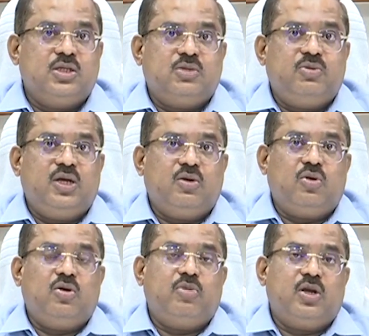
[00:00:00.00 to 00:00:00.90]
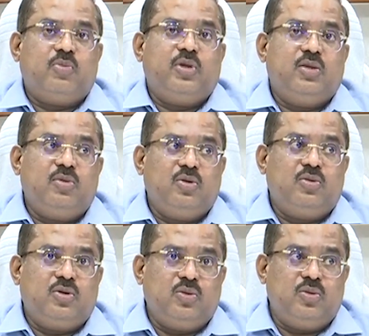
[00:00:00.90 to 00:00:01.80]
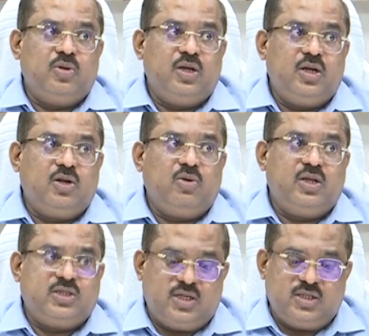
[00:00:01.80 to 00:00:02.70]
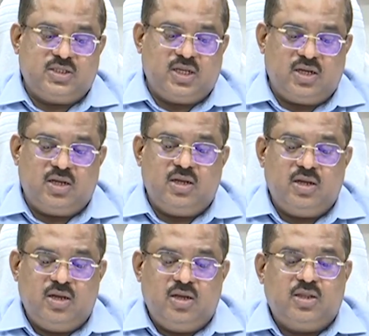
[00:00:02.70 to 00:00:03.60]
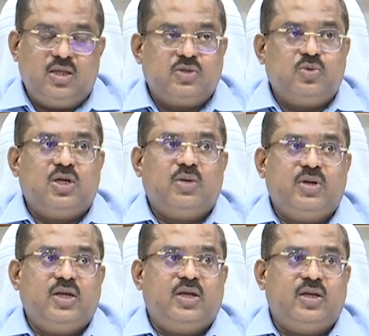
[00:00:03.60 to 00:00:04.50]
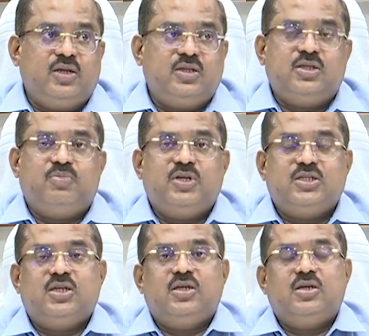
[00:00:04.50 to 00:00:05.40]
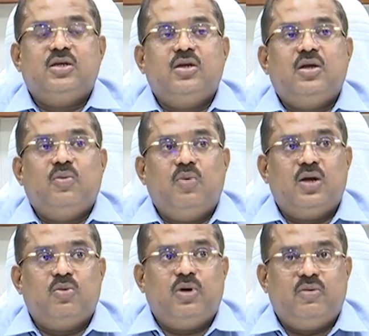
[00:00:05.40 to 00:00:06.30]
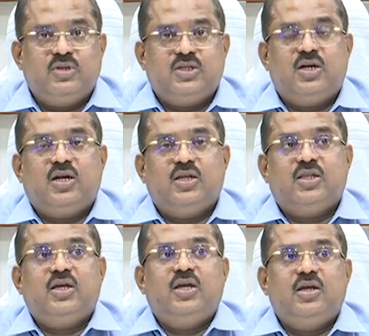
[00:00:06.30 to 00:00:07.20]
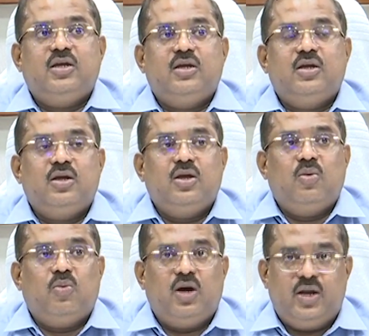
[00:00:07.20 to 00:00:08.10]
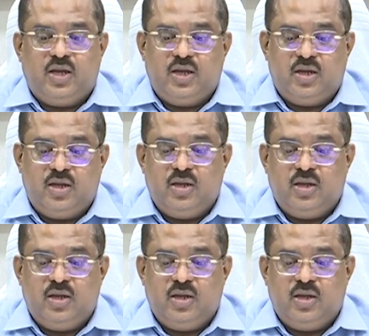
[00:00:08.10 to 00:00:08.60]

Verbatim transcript: స్వీయ గృహం నిర్బంధంలో ఉంటూ ఇంట్లోనే చికిత్స తీసుకుంటామని చెప్పేసి వారు భావించినట్లయితే వారికి